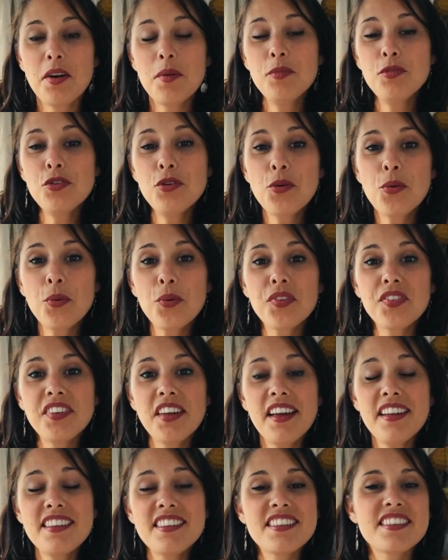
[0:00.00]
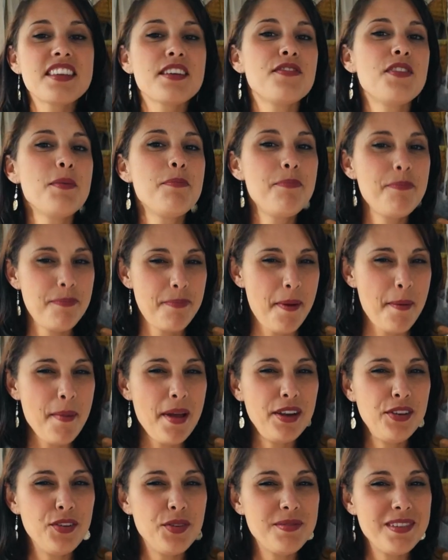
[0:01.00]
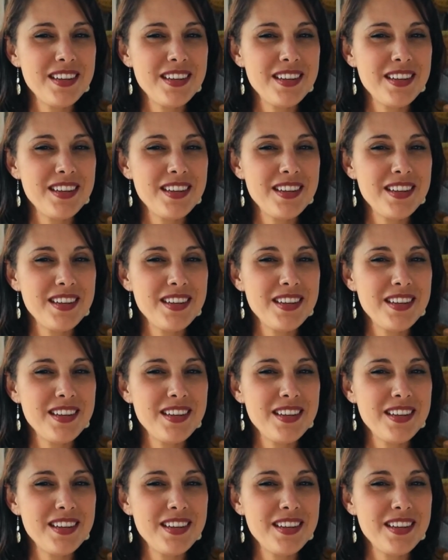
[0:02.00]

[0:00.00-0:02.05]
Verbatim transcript: Comme tu le constates, ça fait pas mal de